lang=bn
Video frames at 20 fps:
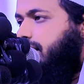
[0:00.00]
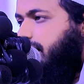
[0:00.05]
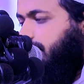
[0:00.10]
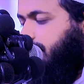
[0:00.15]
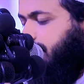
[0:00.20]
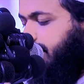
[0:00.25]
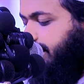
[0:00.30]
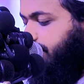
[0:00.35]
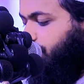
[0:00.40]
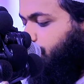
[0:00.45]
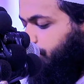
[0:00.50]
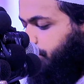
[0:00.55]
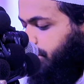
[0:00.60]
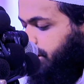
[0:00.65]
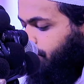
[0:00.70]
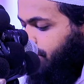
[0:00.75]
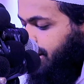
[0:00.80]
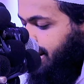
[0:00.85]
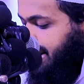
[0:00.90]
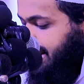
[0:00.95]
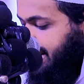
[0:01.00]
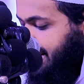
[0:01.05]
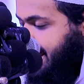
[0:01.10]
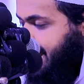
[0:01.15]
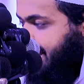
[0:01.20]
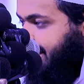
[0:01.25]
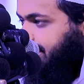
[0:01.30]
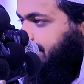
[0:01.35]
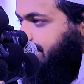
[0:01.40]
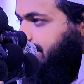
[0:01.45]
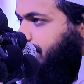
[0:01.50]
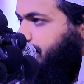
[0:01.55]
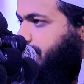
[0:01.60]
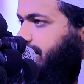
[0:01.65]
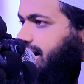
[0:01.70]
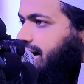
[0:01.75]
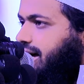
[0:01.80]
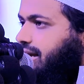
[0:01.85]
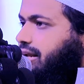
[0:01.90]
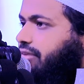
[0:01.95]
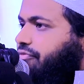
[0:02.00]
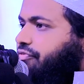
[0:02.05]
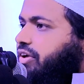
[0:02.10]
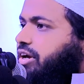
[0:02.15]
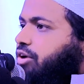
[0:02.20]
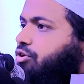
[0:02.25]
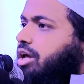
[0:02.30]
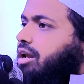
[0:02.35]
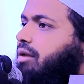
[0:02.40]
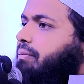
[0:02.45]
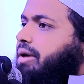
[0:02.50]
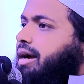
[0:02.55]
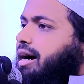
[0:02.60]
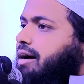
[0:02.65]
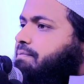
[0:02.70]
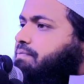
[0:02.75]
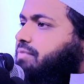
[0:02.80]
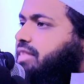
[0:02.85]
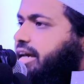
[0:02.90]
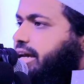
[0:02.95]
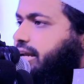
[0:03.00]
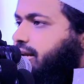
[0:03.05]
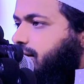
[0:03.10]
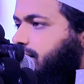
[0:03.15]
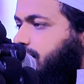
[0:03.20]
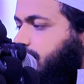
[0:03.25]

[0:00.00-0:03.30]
আল্লাহ নবী বলেন লা ইসলামী আনেফি কলবি আব্দিন